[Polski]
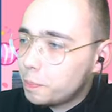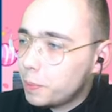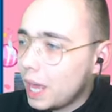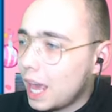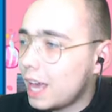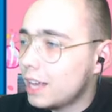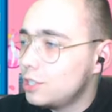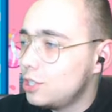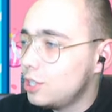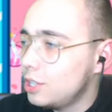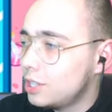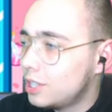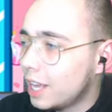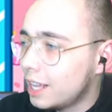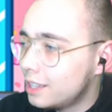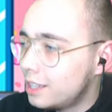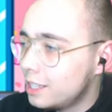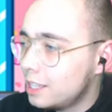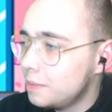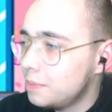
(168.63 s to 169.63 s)
5 i
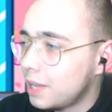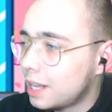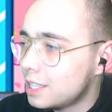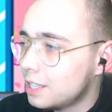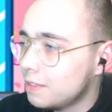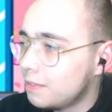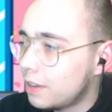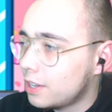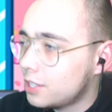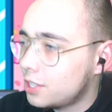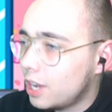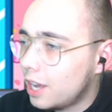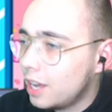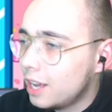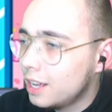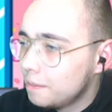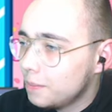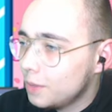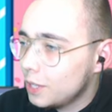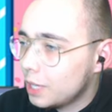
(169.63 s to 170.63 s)
ten tryb nazywa
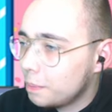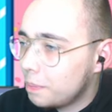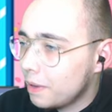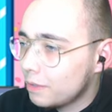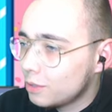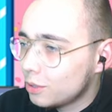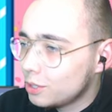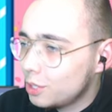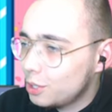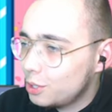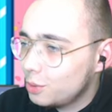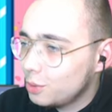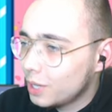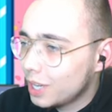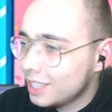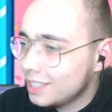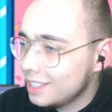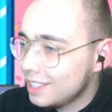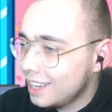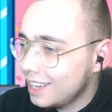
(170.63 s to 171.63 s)
się... No na pewno gdzieś tu
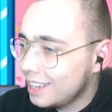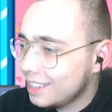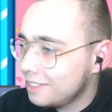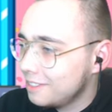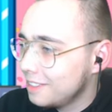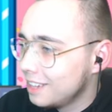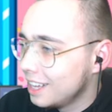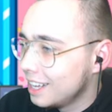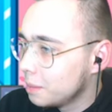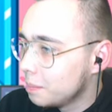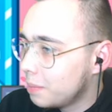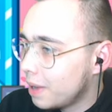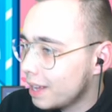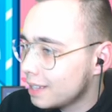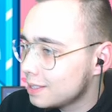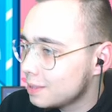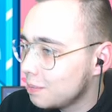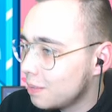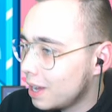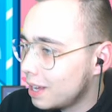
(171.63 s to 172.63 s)
jest, nie? Chwila.
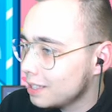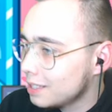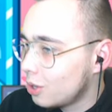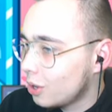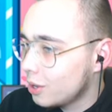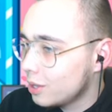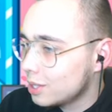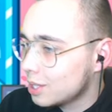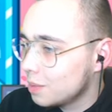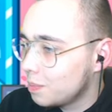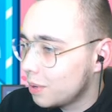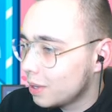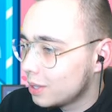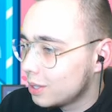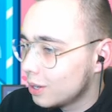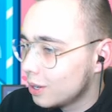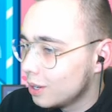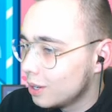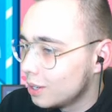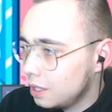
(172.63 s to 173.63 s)
Pacman? To jest chyba
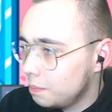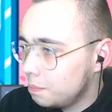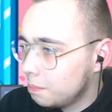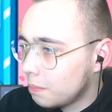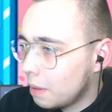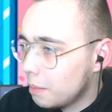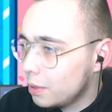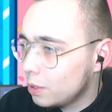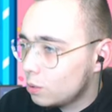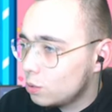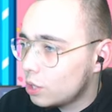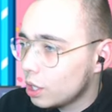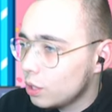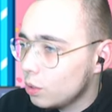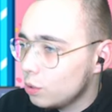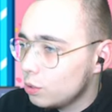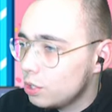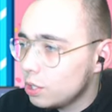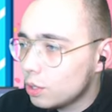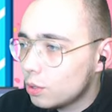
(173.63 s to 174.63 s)
to. I mamy tutaj
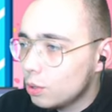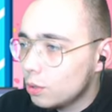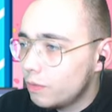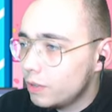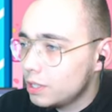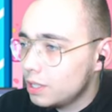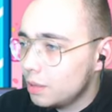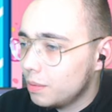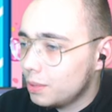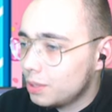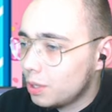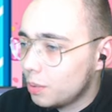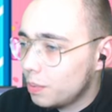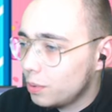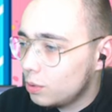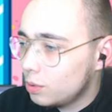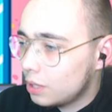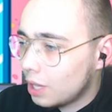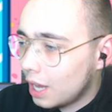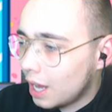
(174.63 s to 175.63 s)
ludziku, weźmiemy sobie
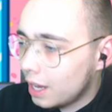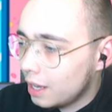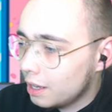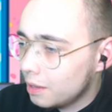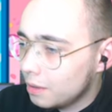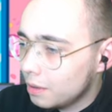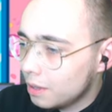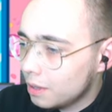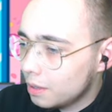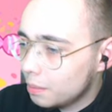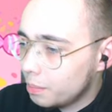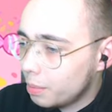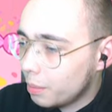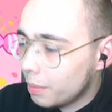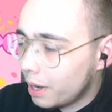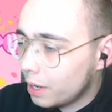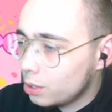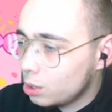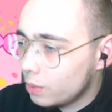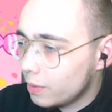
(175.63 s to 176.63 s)
tutaj
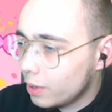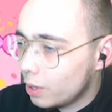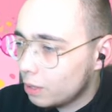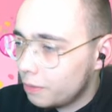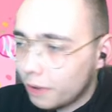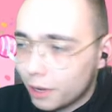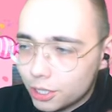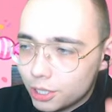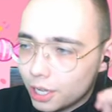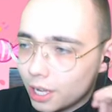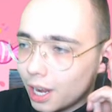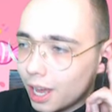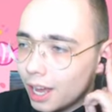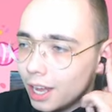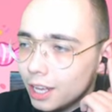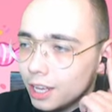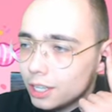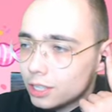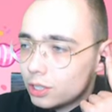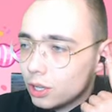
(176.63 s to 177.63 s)
pomarańczowego twardziela.
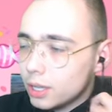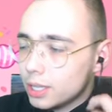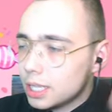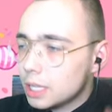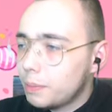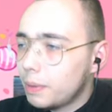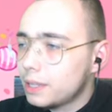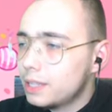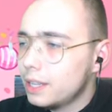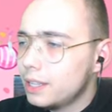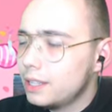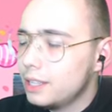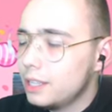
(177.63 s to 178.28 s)
To jest chyba ten